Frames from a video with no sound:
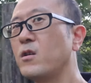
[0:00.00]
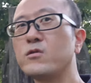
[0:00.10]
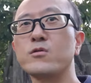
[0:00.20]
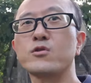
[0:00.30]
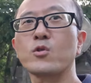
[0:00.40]

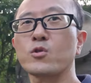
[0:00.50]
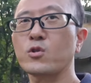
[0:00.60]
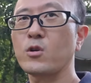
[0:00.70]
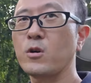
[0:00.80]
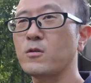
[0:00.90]
いう状
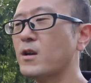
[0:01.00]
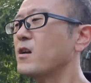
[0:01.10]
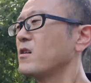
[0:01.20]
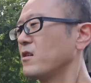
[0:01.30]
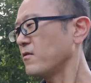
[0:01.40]
況な
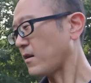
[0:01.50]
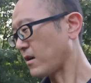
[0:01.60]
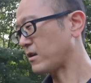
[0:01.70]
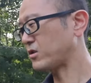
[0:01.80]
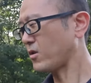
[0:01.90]
わ
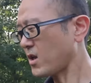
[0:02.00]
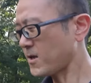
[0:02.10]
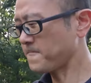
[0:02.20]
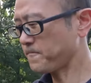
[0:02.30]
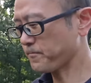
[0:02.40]
けですよね。